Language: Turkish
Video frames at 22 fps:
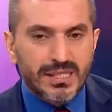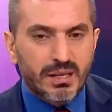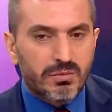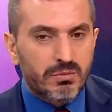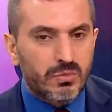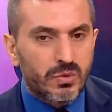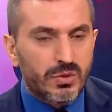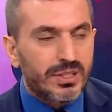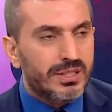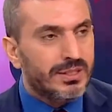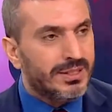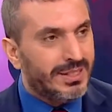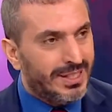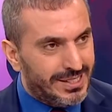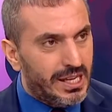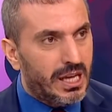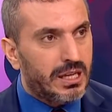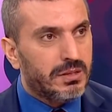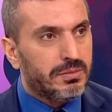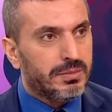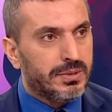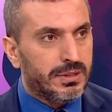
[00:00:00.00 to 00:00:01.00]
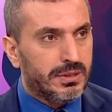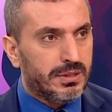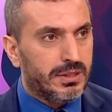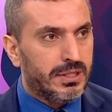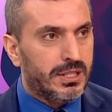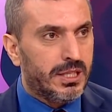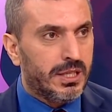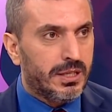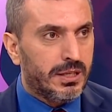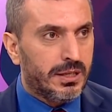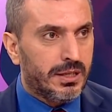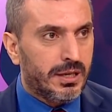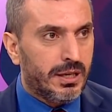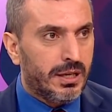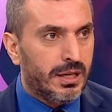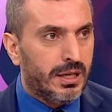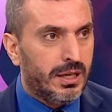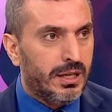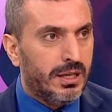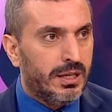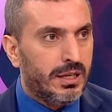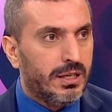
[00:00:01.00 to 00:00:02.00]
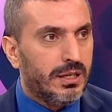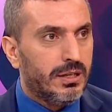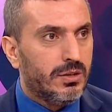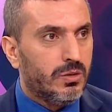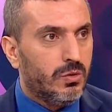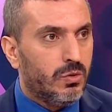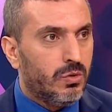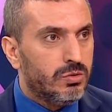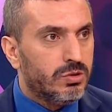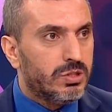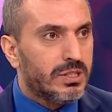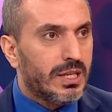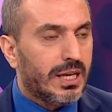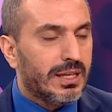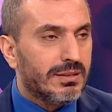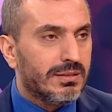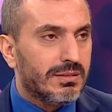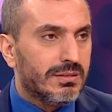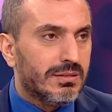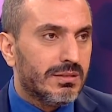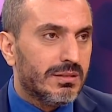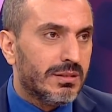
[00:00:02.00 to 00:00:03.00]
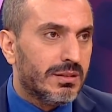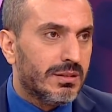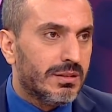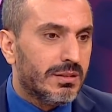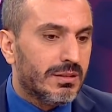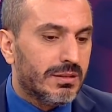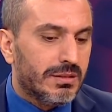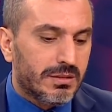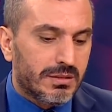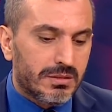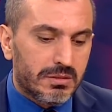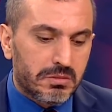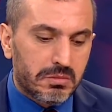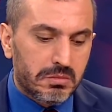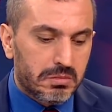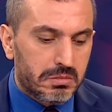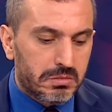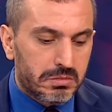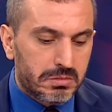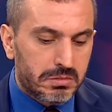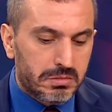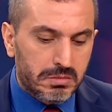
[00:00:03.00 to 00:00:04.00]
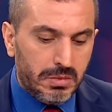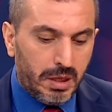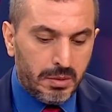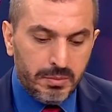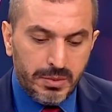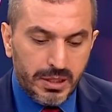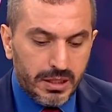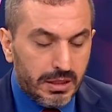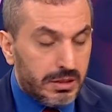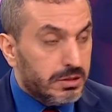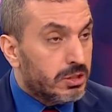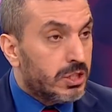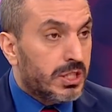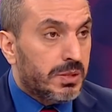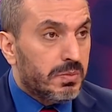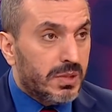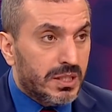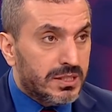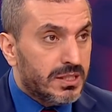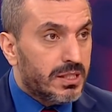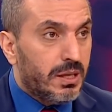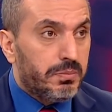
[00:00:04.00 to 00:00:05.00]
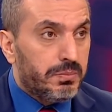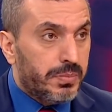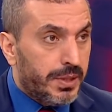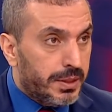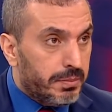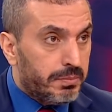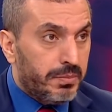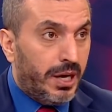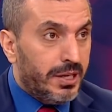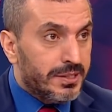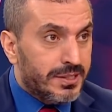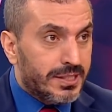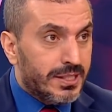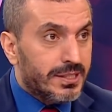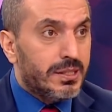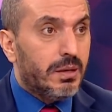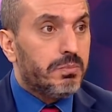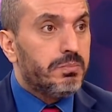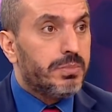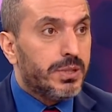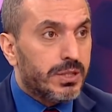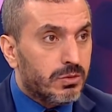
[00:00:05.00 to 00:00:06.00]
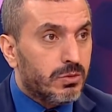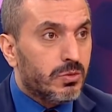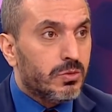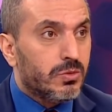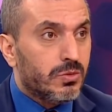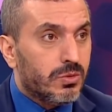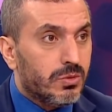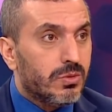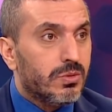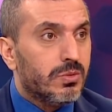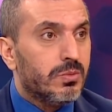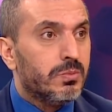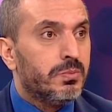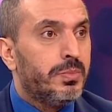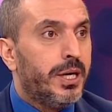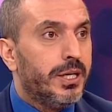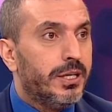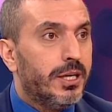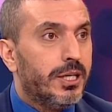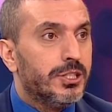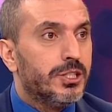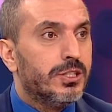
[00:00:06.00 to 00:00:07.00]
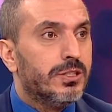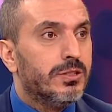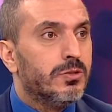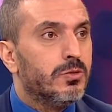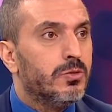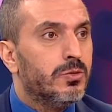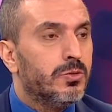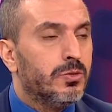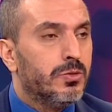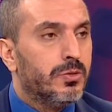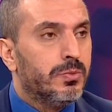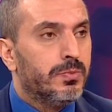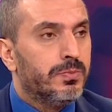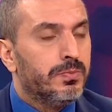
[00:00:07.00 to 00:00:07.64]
bazen böyle yazar bir kenara. Tamam. O yüzden e, ama şimdi hesaplar bazı hesapların onu paylaştığını Yani bak